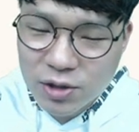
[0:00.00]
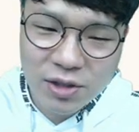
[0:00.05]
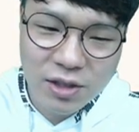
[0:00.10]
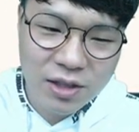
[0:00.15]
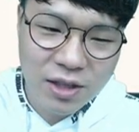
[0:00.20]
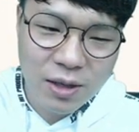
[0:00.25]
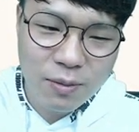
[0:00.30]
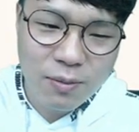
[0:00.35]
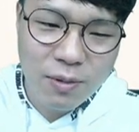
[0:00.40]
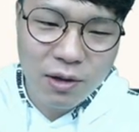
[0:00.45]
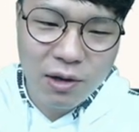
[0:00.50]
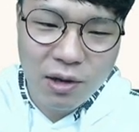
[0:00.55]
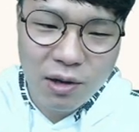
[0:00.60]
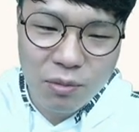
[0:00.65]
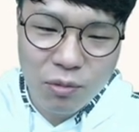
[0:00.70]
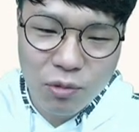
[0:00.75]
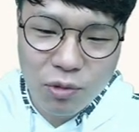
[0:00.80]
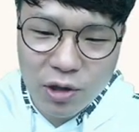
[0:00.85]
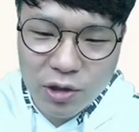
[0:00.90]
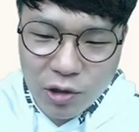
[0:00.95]
상대방과
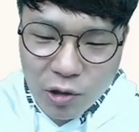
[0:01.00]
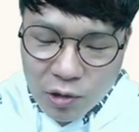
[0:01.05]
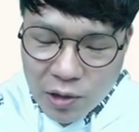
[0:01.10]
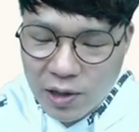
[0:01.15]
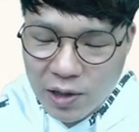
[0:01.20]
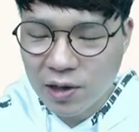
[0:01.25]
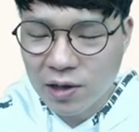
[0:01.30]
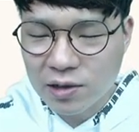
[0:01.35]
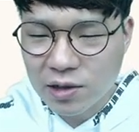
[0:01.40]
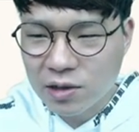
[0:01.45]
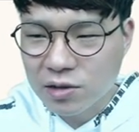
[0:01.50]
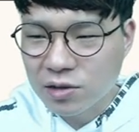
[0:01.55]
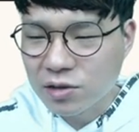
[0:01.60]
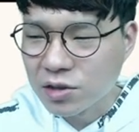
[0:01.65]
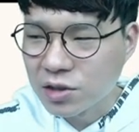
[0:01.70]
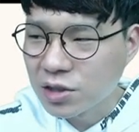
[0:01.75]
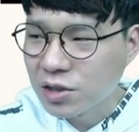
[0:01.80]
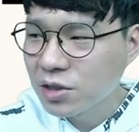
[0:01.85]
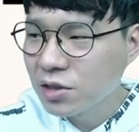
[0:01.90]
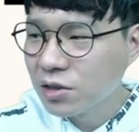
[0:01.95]
뭔가 연애를
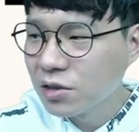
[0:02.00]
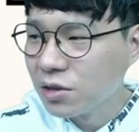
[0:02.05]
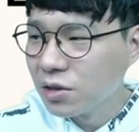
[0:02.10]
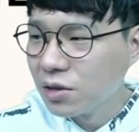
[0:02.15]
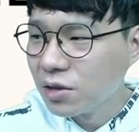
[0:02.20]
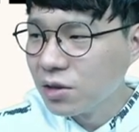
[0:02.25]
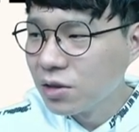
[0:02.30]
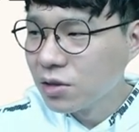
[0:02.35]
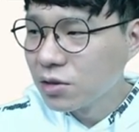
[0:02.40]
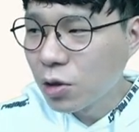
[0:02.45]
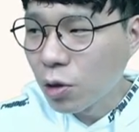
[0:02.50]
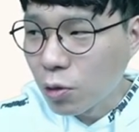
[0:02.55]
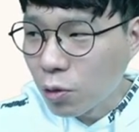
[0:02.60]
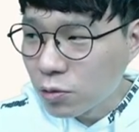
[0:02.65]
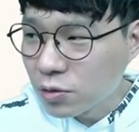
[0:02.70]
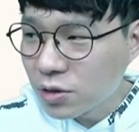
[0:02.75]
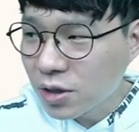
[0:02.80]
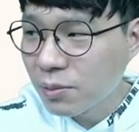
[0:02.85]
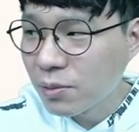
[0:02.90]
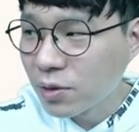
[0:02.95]
한다든지
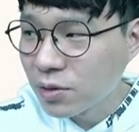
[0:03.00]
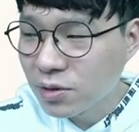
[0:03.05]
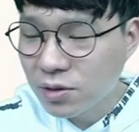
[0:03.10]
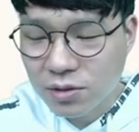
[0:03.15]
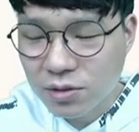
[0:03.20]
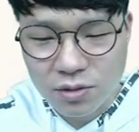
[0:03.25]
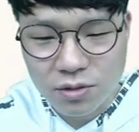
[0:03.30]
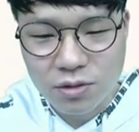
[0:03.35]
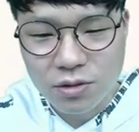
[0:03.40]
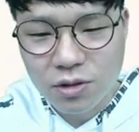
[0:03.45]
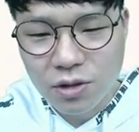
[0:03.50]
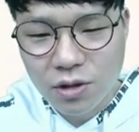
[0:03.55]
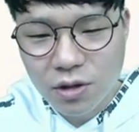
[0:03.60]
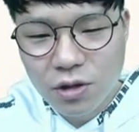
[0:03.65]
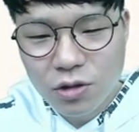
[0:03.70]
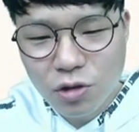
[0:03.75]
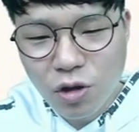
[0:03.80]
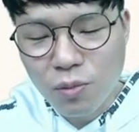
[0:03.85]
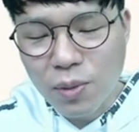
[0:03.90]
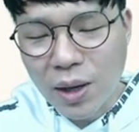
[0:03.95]
결혼을 하면은
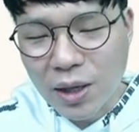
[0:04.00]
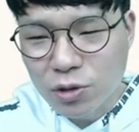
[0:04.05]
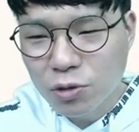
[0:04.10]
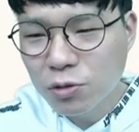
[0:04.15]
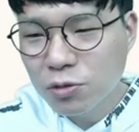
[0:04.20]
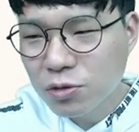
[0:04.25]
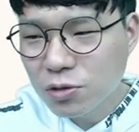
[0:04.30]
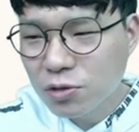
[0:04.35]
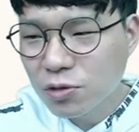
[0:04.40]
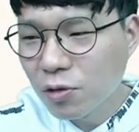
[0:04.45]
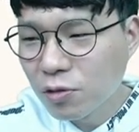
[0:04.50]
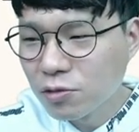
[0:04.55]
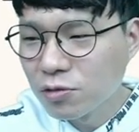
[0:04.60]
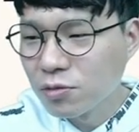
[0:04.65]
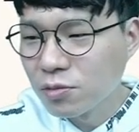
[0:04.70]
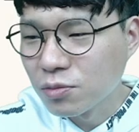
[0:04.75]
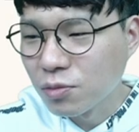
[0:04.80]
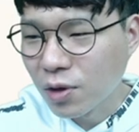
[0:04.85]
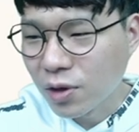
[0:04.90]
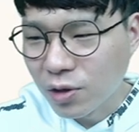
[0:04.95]
더
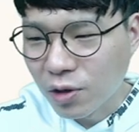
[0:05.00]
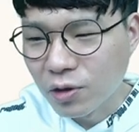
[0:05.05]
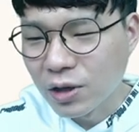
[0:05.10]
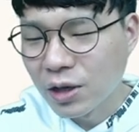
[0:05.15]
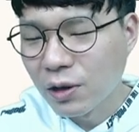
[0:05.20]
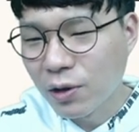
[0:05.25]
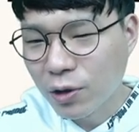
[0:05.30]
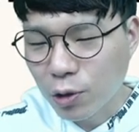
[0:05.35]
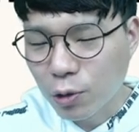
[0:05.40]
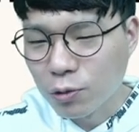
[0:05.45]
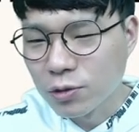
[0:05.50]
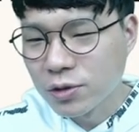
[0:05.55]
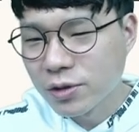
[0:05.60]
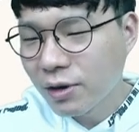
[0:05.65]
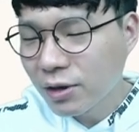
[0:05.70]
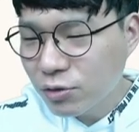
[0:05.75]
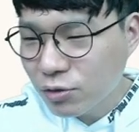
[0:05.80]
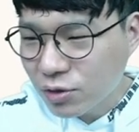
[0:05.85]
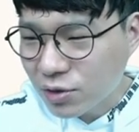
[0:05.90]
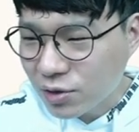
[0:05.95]
만족스러운 뭔가 연애와 결혼 생활
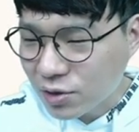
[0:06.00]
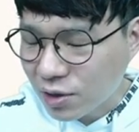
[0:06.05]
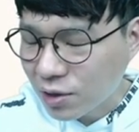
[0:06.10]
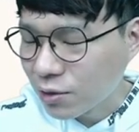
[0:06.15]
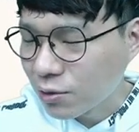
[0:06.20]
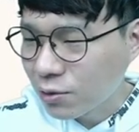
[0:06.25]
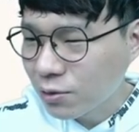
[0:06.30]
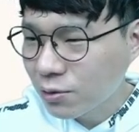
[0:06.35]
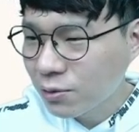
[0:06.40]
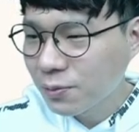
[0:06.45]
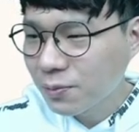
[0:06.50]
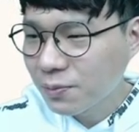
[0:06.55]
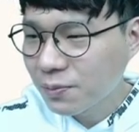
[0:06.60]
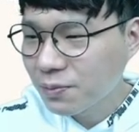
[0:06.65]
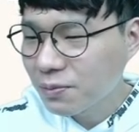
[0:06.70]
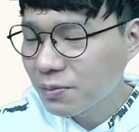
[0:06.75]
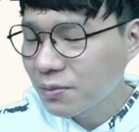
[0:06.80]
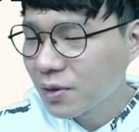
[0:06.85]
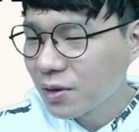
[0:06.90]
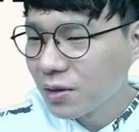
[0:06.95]
할 수 있을까요?
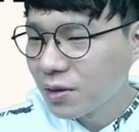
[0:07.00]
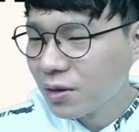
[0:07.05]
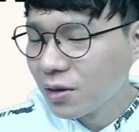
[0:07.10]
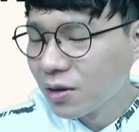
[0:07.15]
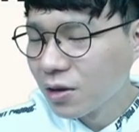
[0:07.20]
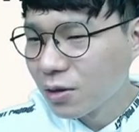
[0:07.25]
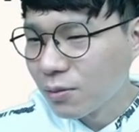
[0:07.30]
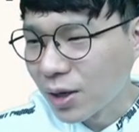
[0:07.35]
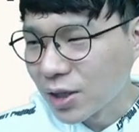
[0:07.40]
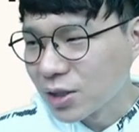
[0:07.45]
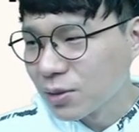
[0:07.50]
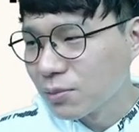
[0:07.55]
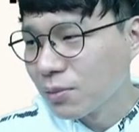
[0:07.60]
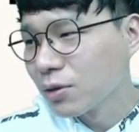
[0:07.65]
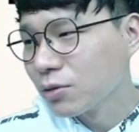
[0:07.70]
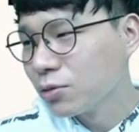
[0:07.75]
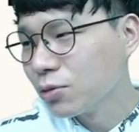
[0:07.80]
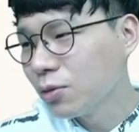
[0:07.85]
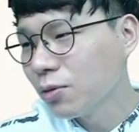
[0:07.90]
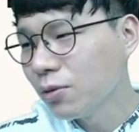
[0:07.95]

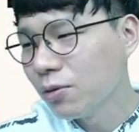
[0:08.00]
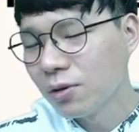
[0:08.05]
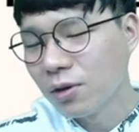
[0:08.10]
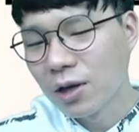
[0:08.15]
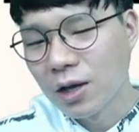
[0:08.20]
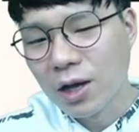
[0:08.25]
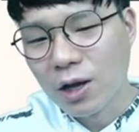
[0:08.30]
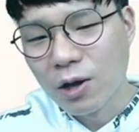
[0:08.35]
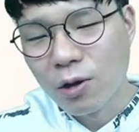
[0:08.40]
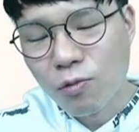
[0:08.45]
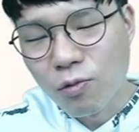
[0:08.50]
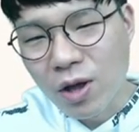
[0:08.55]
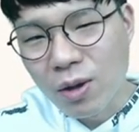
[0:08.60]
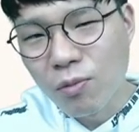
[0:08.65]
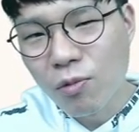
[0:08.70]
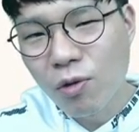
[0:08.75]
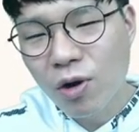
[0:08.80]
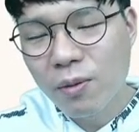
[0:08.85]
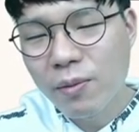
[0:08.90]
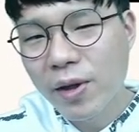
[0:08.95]
마지막으로
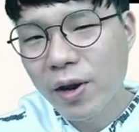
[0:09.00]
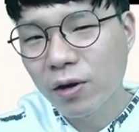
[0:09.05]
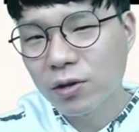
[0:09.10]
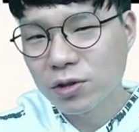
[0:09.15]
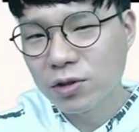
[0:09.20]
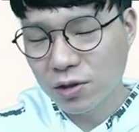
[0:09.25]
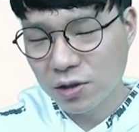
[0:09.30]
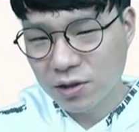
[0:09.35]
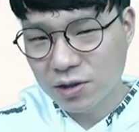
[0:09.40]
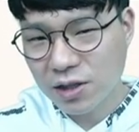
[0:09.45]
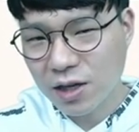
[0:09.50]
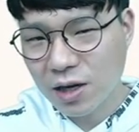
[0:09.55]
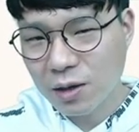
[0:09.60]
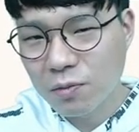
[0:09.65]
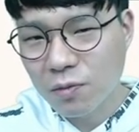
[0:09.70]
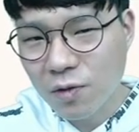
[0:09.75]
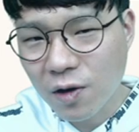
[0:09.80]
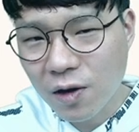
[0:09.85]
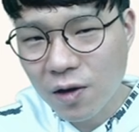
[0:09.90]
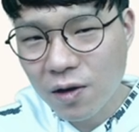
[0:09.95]
외모가 매력적인
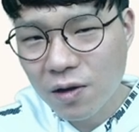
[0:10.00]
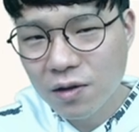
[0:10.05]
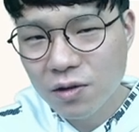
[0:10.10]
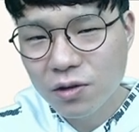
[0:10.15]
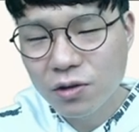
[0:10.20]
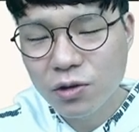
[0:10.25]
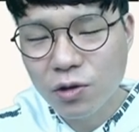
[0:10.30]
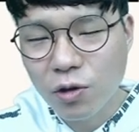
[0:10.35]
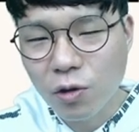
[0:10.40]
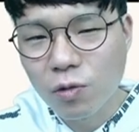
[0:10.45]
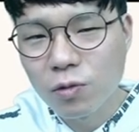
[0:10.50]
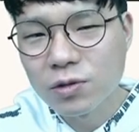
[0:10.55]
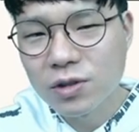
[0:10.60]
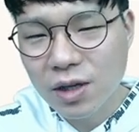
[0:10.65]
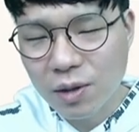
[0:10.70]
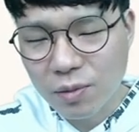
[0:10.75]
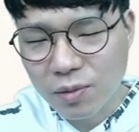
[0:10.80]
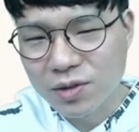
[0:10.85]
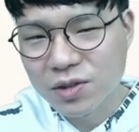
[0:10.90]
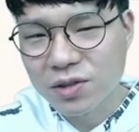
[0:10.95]
사람과 결혼을
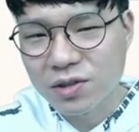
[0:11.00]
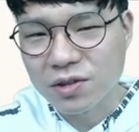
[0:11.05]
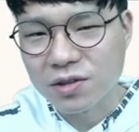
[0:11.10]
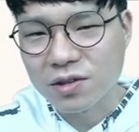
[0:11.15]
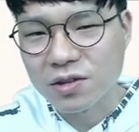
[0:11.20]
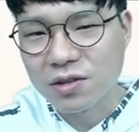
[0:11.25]
하면은